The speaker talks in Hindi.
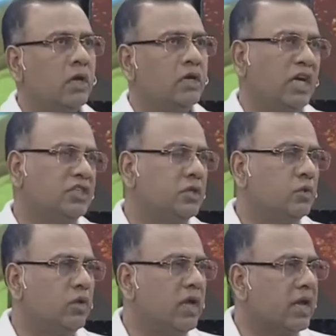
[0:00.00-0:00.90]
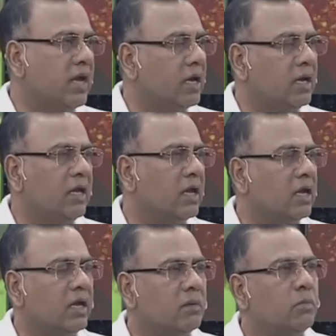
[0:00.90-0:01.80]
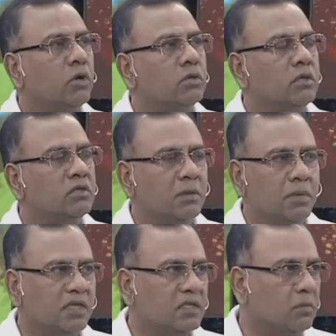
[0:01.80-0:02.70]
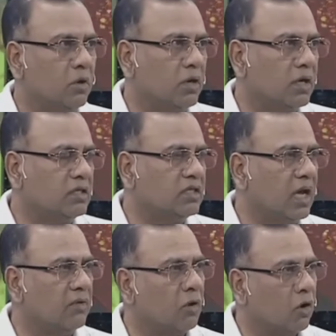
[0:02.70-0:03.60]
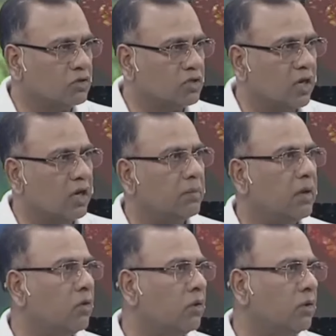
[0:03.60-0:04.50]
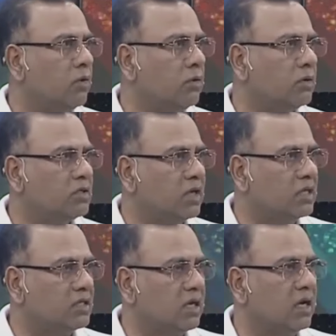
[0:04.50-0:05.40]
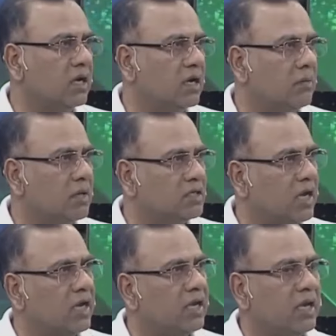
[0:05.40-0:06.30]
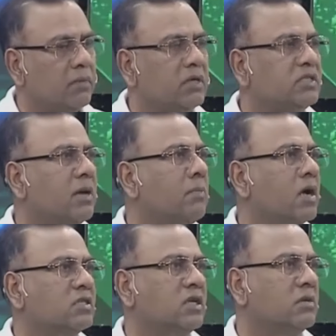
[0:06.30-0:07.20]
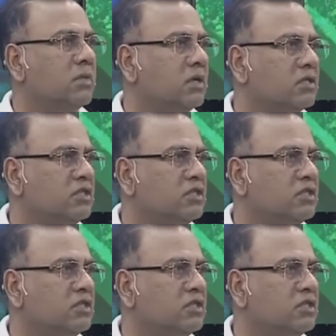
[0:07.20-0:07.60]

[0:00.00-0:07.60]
राशिद दुनिया की हर लीग के लिए बहुत जबरदस्त बॉल okay, चाहे okay. वो ऑस्ट्रेलिया में हो रही हो हाँ. चाहे श्रीलंका में चाहे इंडिया में चाहे पाकिस्तान में